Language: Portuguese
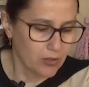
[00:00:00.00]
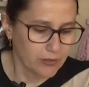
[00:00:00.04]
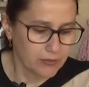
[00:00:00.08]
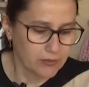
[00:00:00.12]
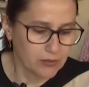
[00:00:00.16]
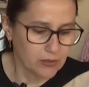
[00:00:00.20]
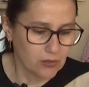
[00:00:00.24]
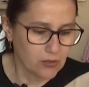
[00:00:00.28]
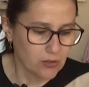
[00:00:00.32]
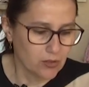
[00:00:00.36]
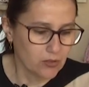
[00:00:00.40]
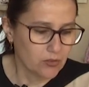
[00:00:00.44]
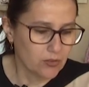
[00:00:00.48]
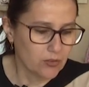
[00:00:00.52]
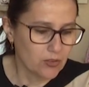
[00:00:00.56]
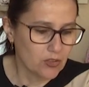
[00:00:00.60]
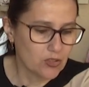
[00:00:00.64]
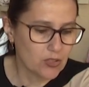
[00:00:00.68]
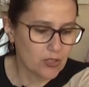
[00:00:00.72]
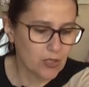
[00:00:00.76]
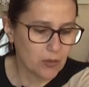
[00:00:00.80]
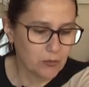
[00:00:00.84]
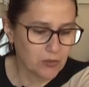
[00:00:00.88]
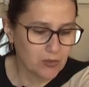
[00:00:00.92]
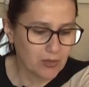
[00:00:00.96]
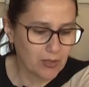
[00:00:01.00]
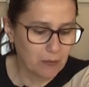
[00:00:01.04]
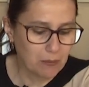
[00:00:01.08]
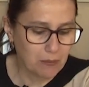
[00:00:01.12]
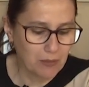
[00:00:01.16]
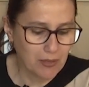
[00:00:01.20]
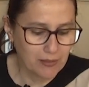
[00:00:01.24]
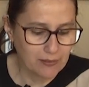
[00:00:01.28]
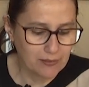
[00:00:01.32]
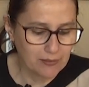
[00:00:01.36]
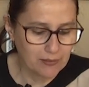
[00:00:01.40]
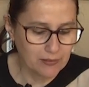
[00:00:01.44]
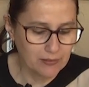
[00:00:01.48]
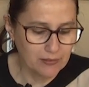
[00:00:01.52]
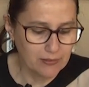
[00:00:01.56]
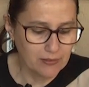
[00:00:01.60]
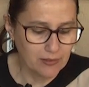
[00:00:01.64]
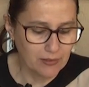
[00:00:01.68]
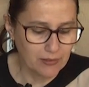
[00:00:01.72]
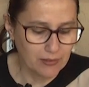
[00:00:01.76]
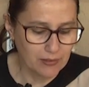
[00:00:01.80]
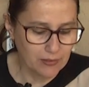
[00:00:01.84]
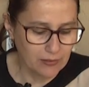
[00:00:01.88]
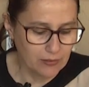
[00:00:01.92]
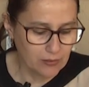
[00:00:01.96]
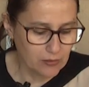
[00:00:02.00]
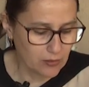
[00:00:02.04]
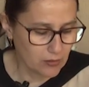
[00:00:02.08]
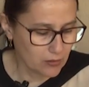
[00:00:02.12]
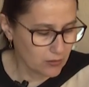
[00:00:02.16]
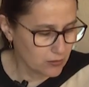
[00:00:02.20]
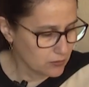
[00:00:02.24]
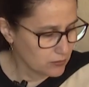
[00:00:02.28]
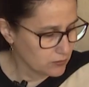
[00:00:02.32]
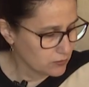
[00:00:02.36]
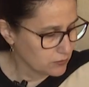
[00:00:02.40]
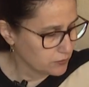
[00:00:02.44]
então nós fechamos a peça inteira, ó.